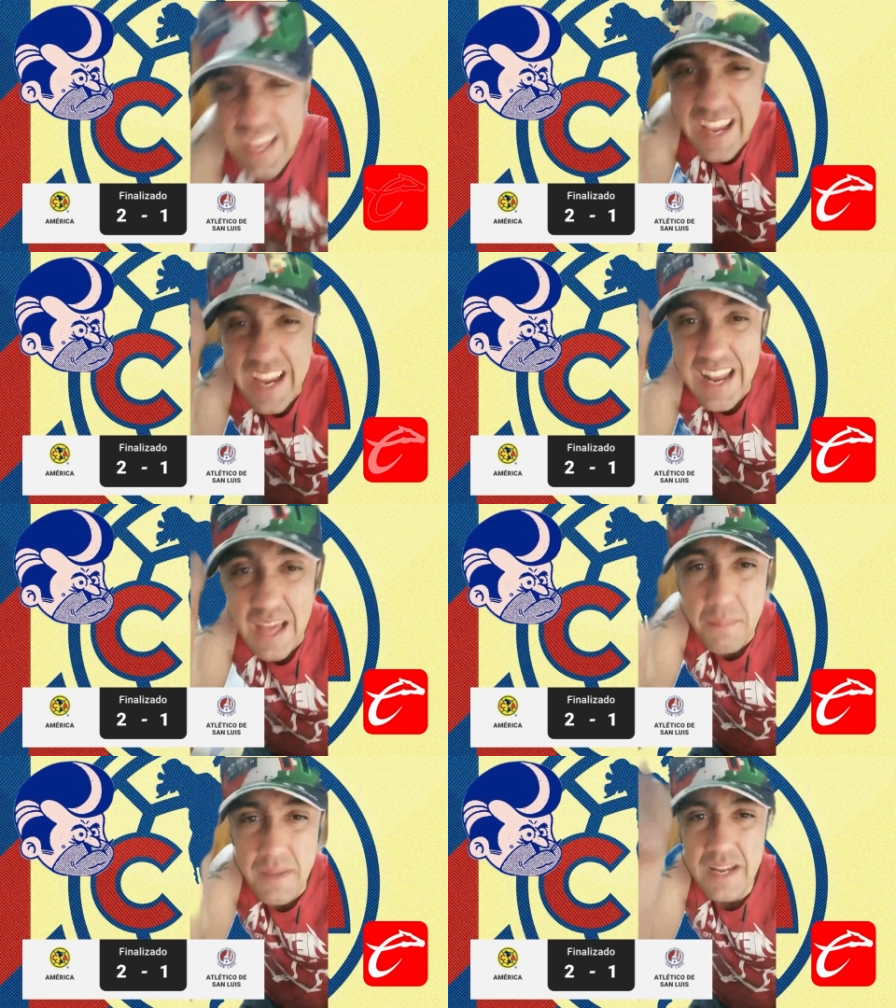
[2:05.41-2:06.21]
El
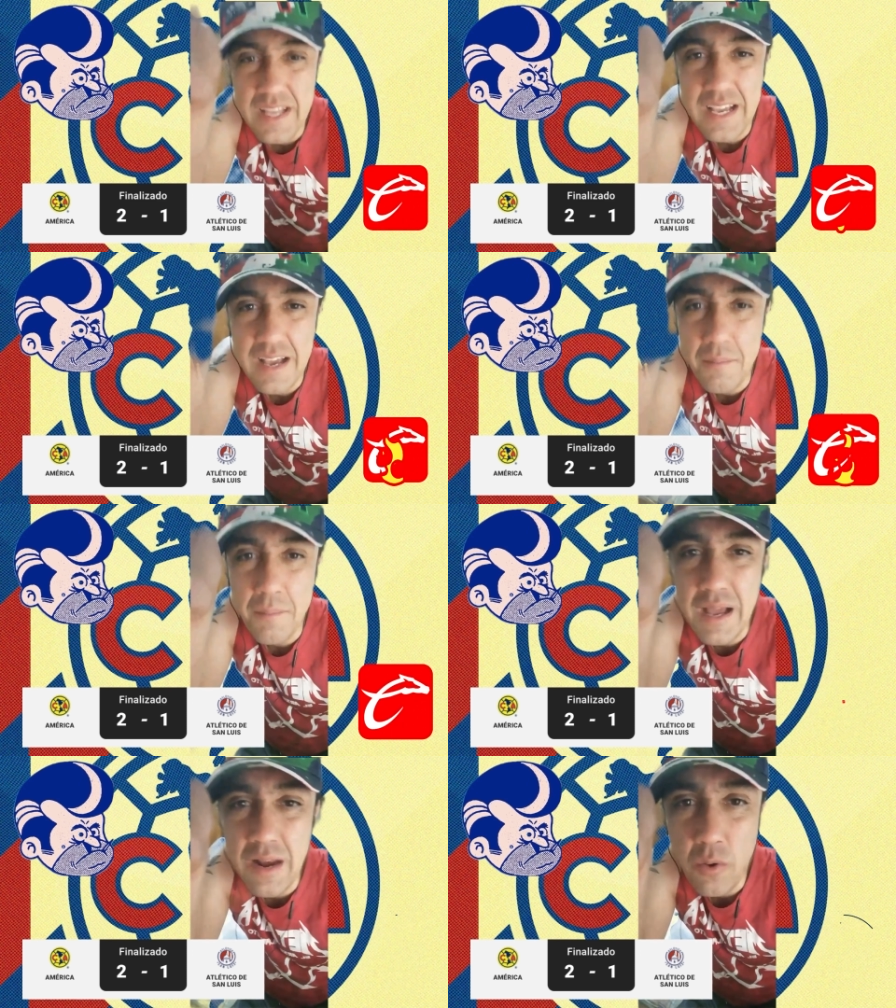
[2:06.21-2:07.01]
América
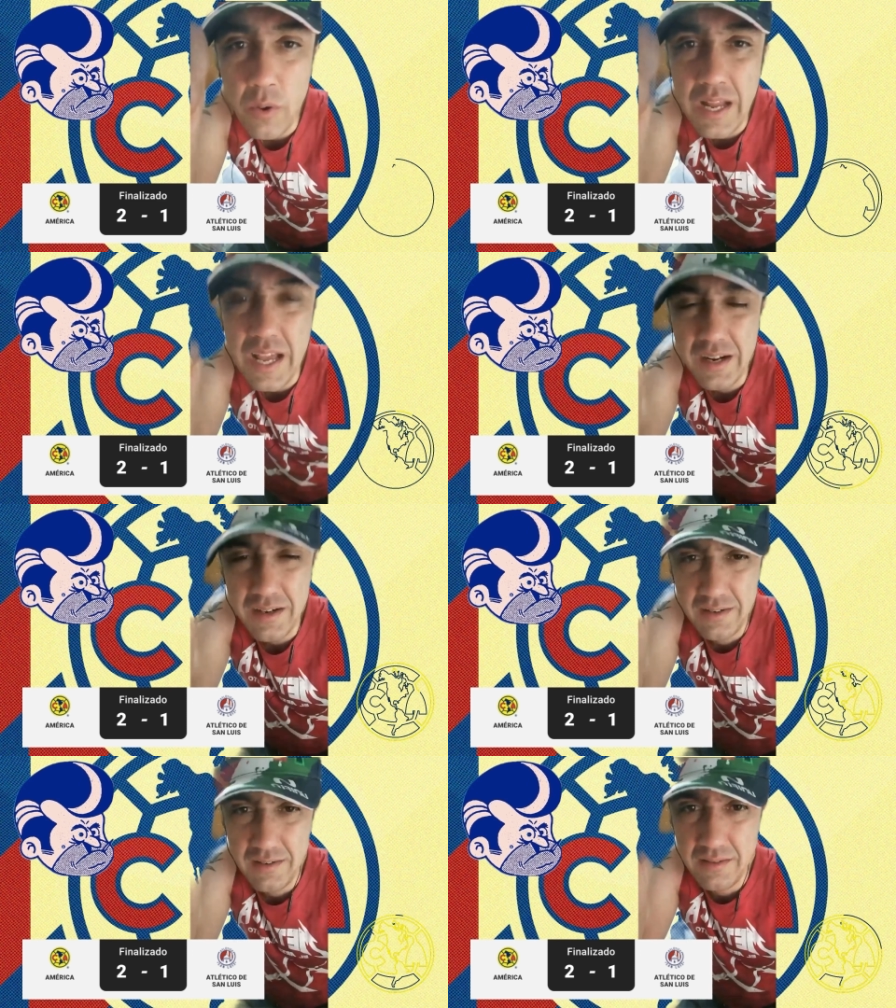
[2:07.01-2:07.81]
va a lograr,
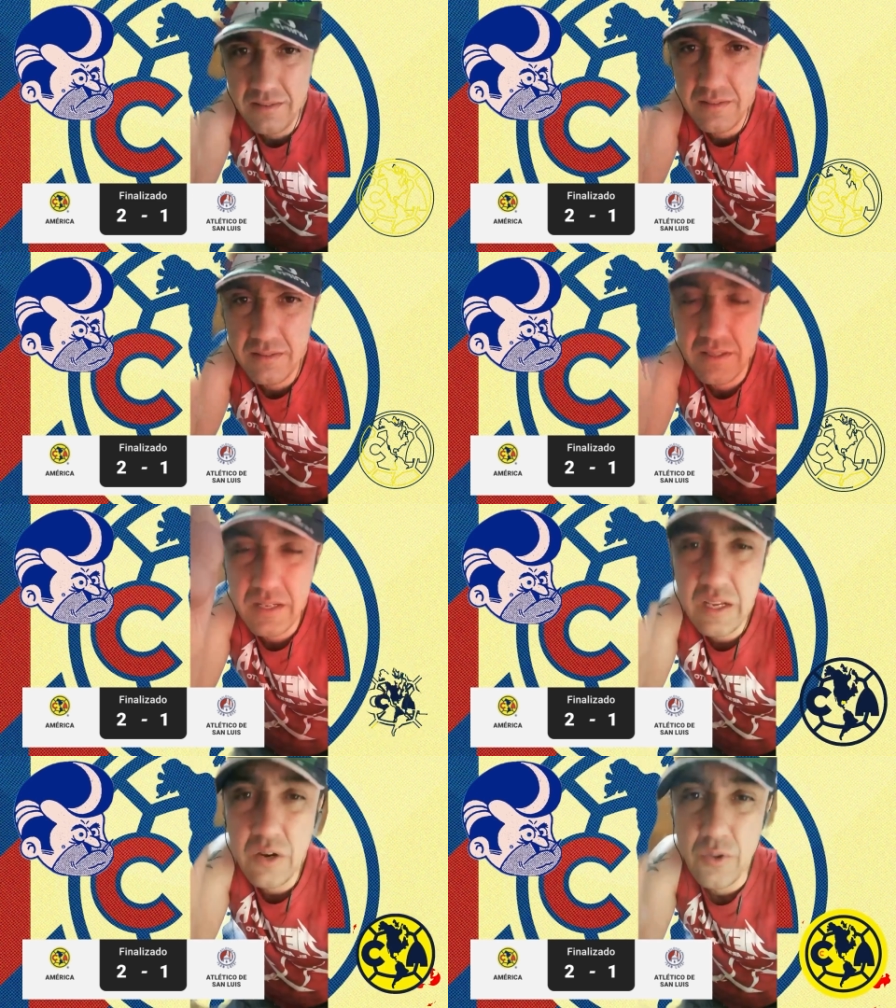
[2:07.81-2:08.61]

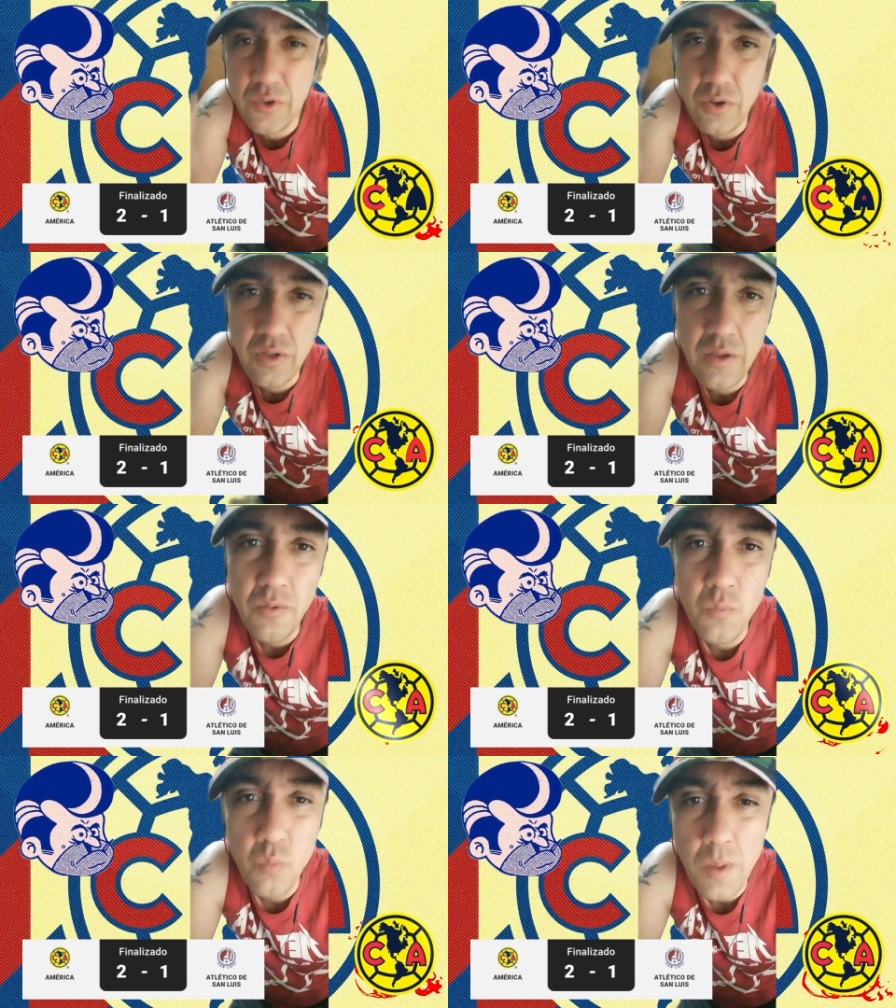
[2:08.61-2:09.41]
creo yo, que
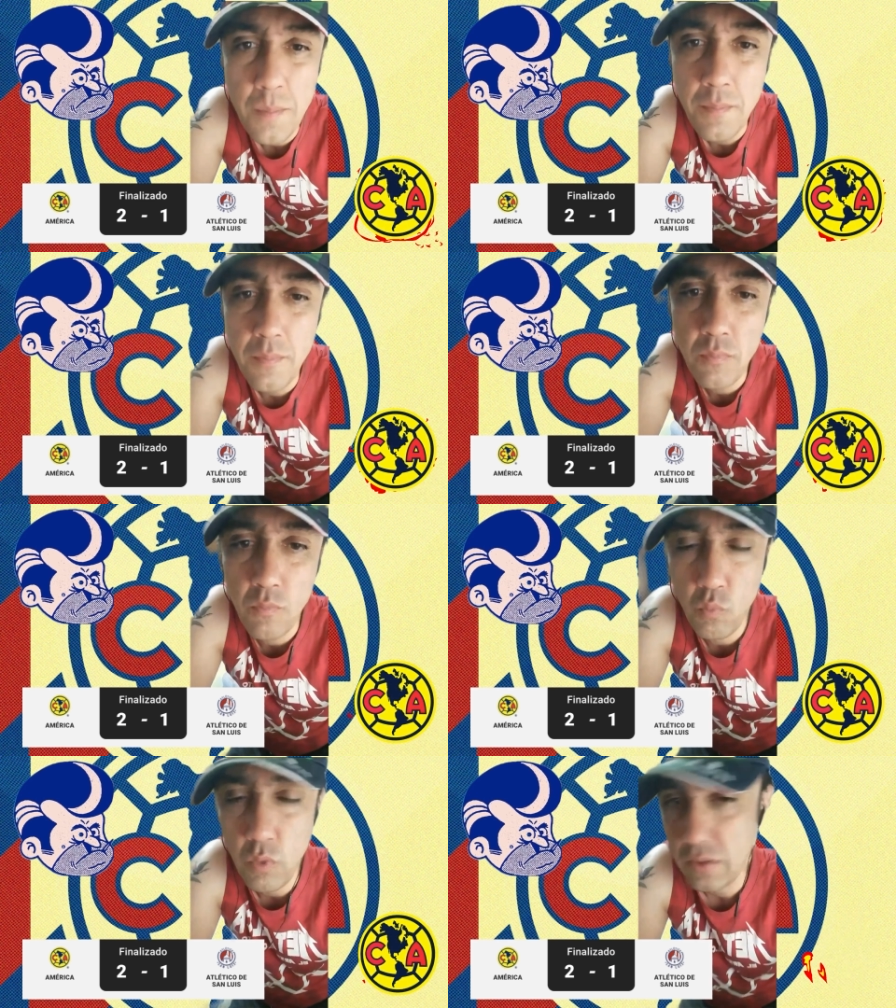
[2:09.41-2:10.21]
un buen,
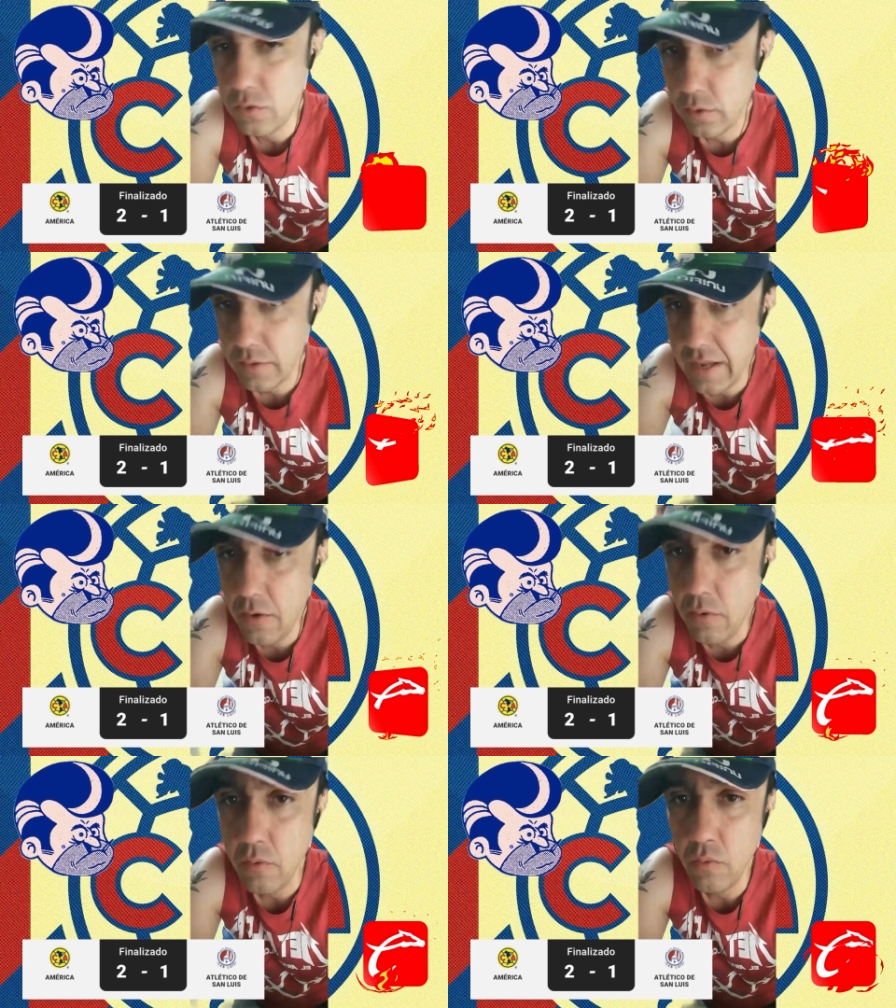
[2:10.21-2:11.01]
buen
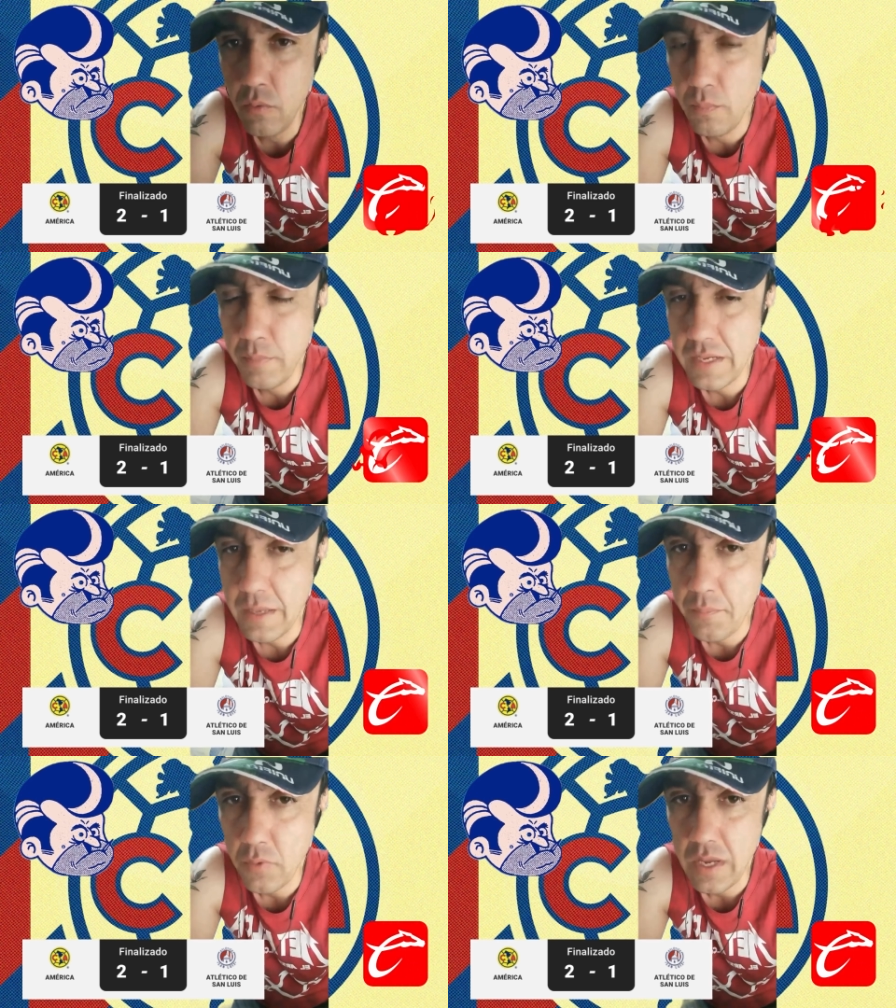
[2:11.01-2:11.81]
torneo, un
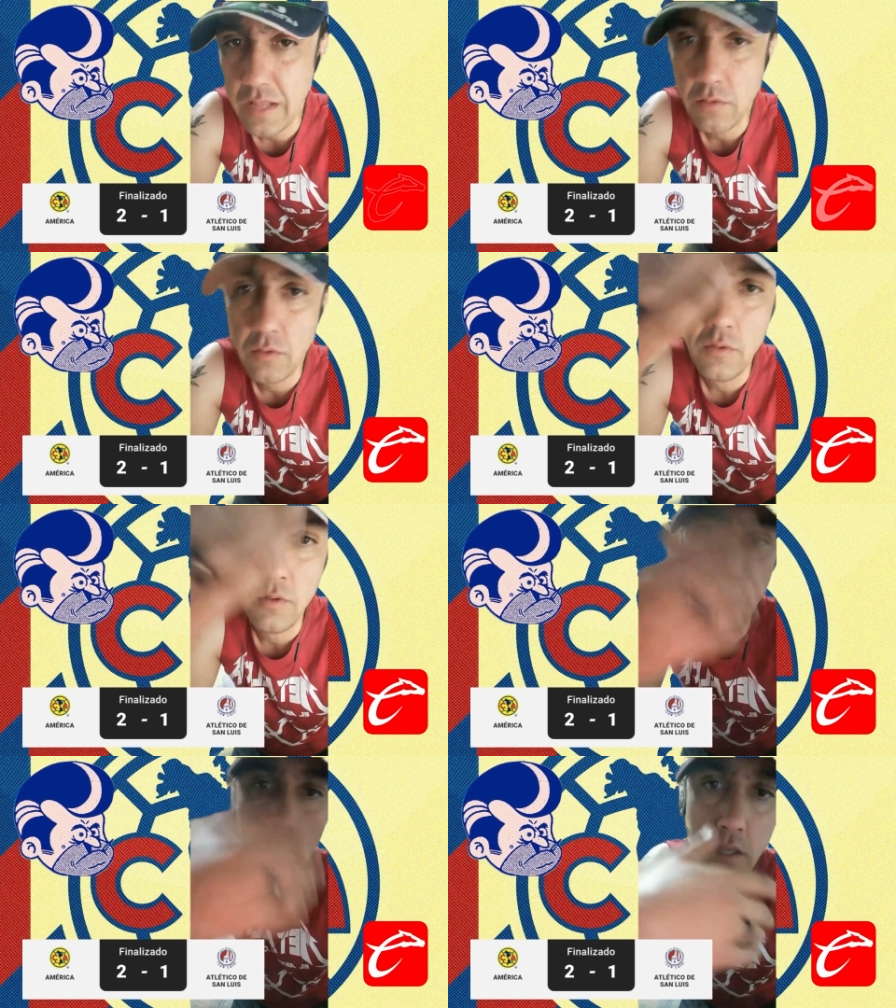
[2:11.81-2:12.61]
bicampeonato
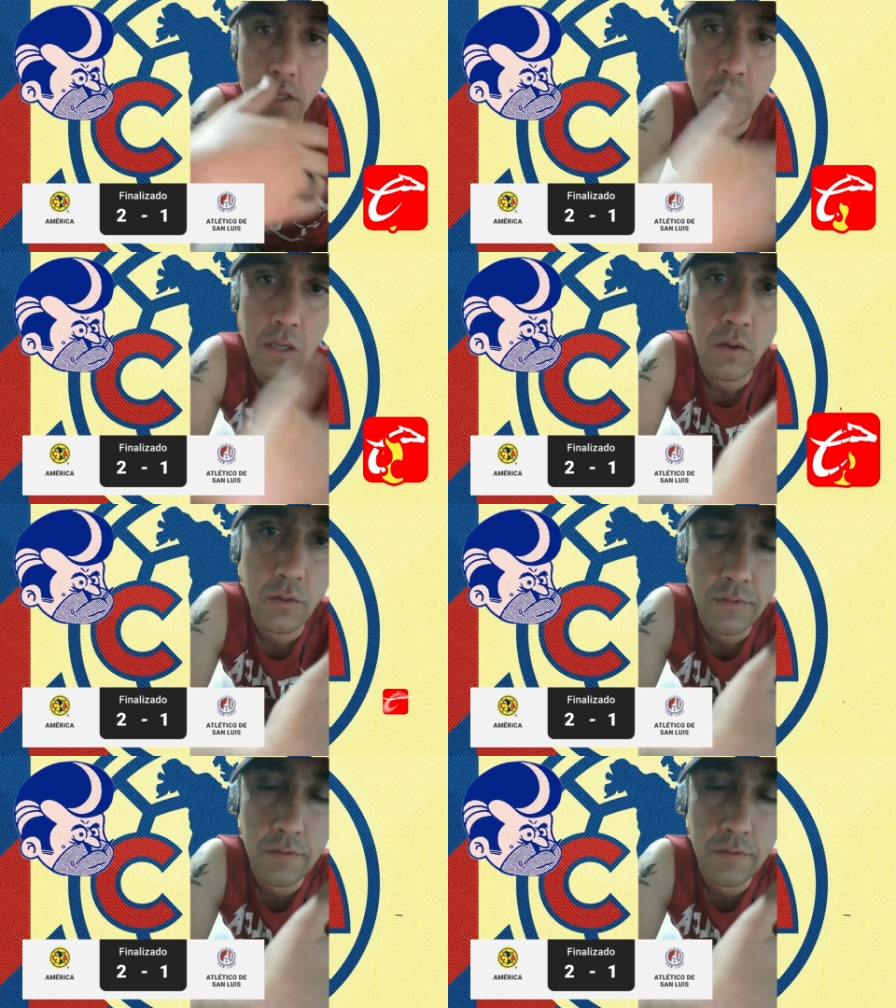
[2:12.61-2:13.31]
y cosas